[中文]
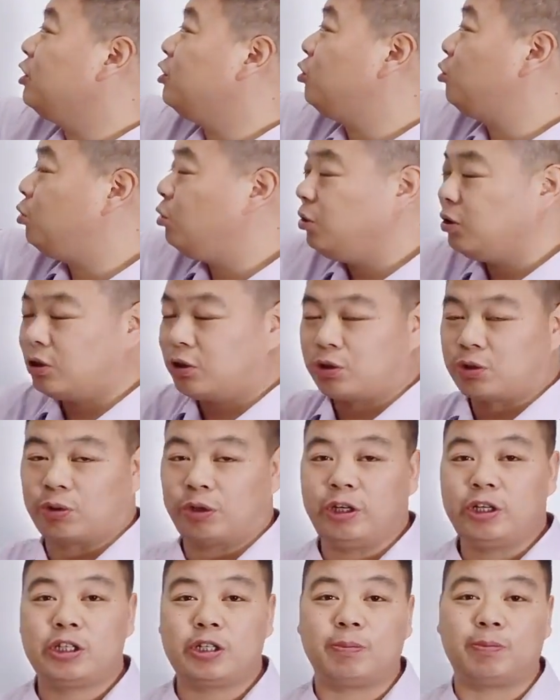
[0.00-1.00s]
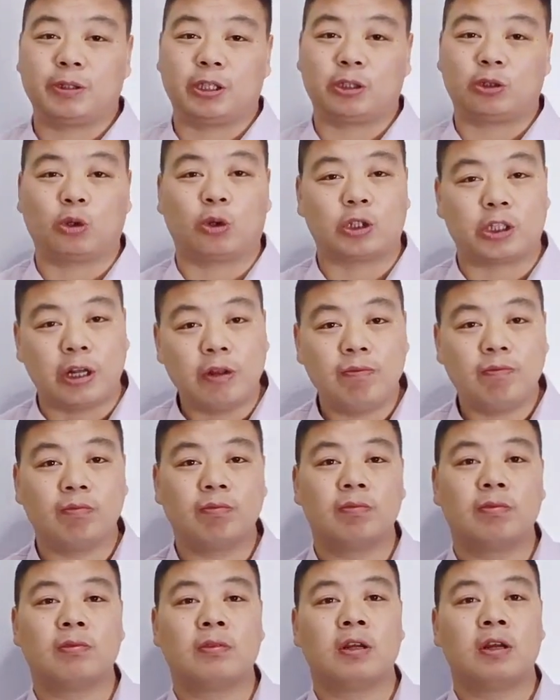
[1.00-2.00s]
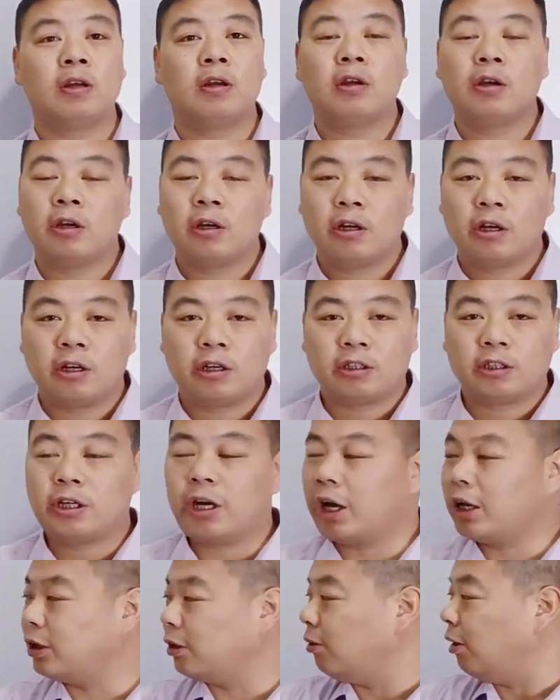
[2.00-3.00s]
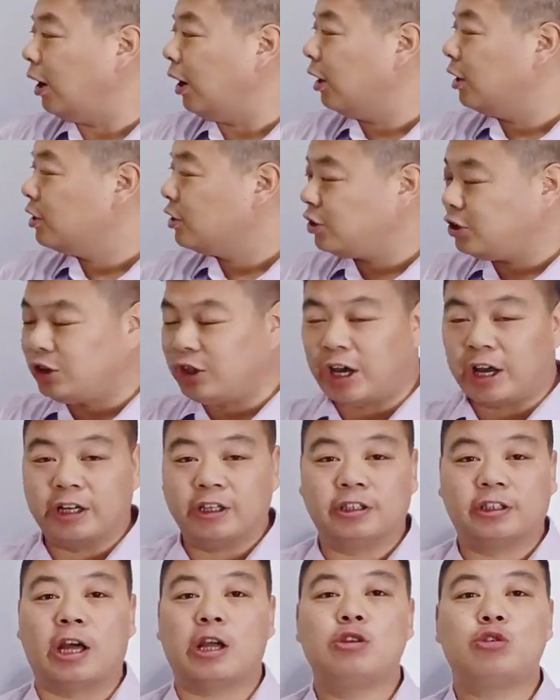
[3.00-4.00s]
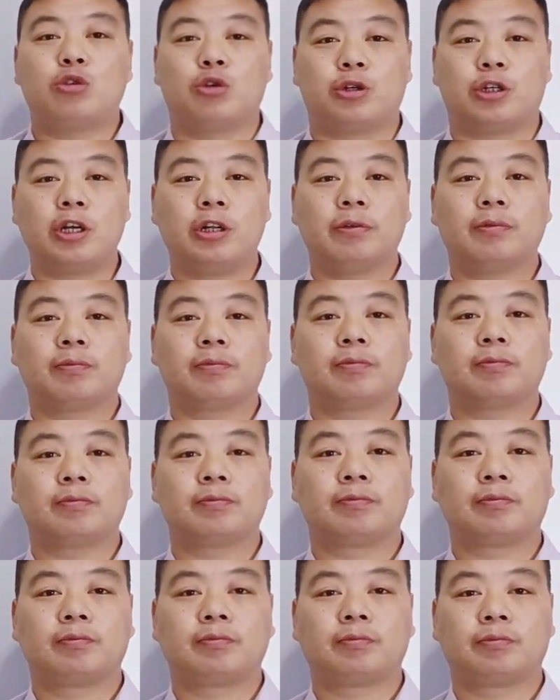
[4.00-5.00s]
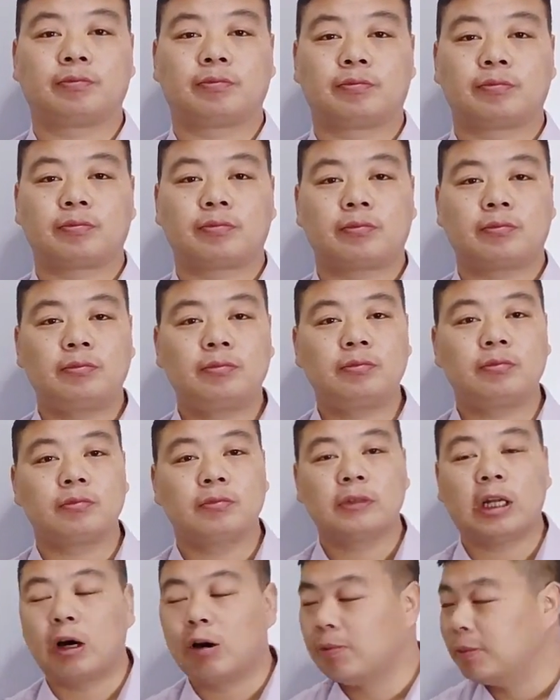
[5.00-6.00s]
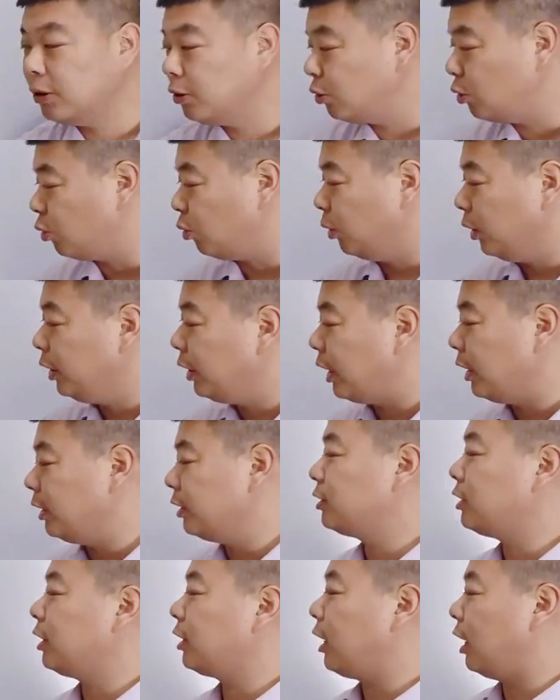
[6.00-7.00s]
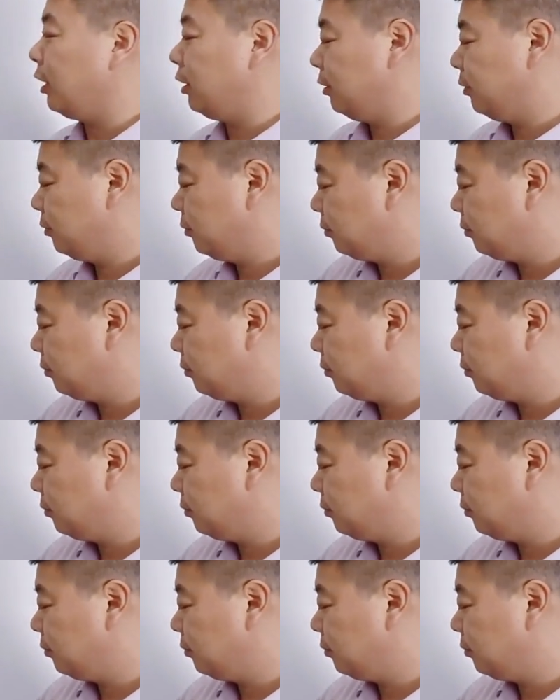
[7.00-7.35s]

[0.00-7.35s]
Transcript: 车随时不得脱身，这样的话简单取胜。那我们回来再看，